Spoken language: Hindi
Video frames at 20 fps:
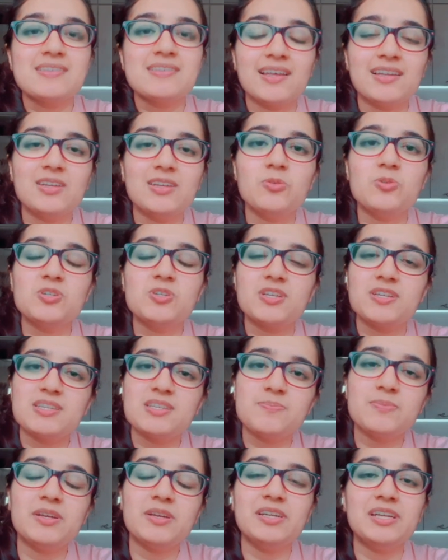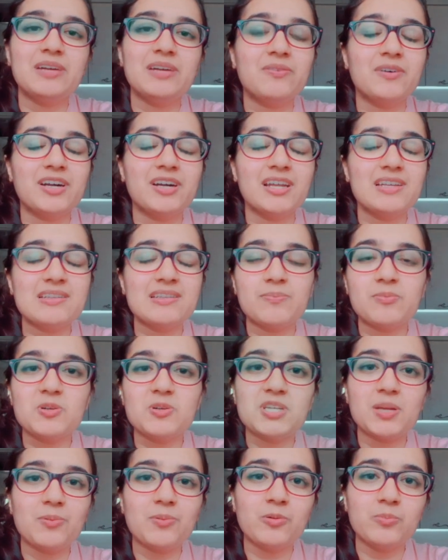सोल्यूशन पी वगैरह सब
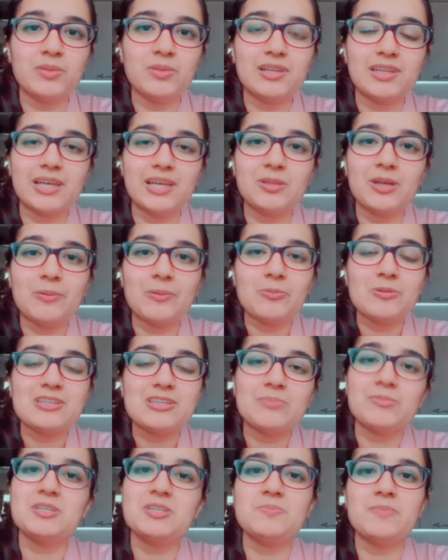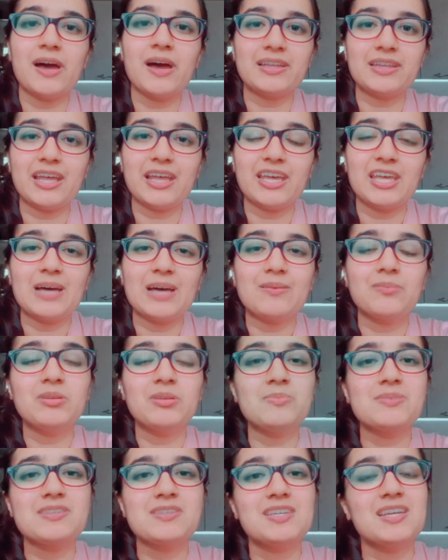कुछ आपको मिलता है तो आपको समझ में आता है कि आप
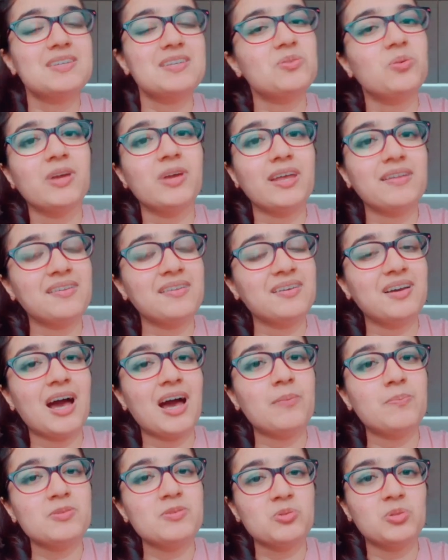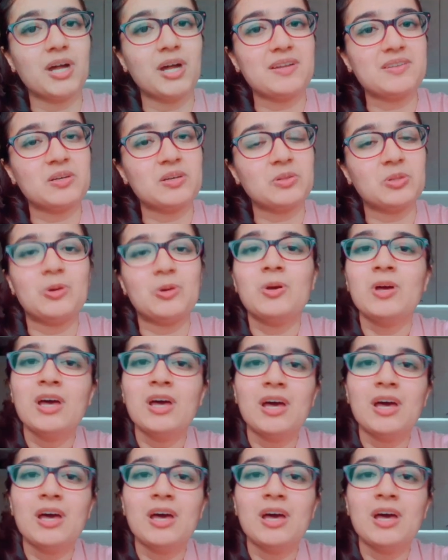अपनी मिस्टेक्स को कैसे कहाँ पर सुधार सकते हो